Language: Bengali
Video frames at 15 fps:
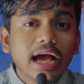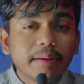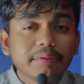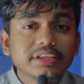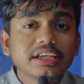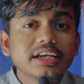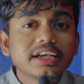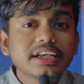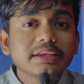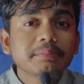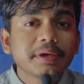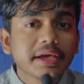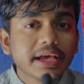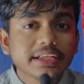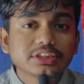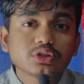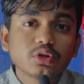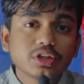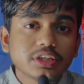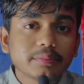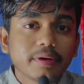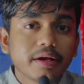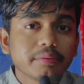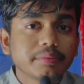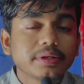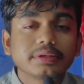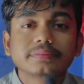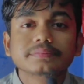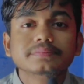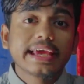আমাদের টিমে কাজ করতে পারবেন
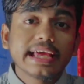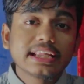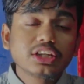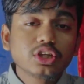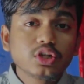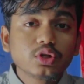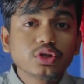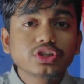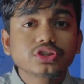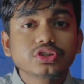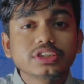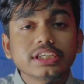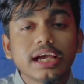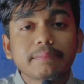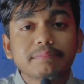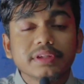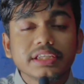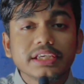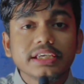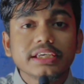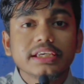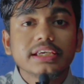একান্তই যদি আপনি